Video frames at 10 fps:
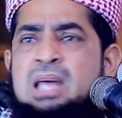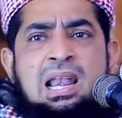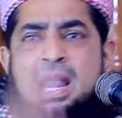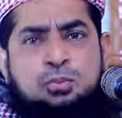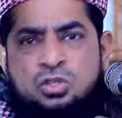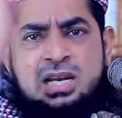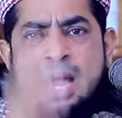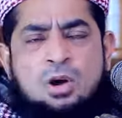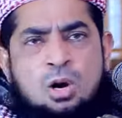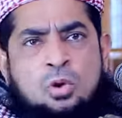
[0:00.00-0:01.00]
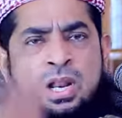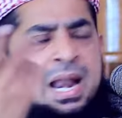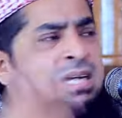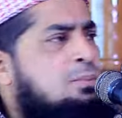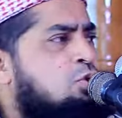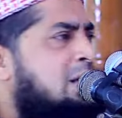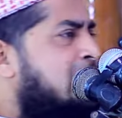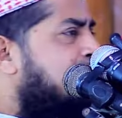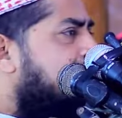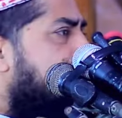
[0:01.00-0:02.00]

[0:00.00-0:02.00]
তাল্লা বুঝে না আমাকে মনের আশা বুঝে না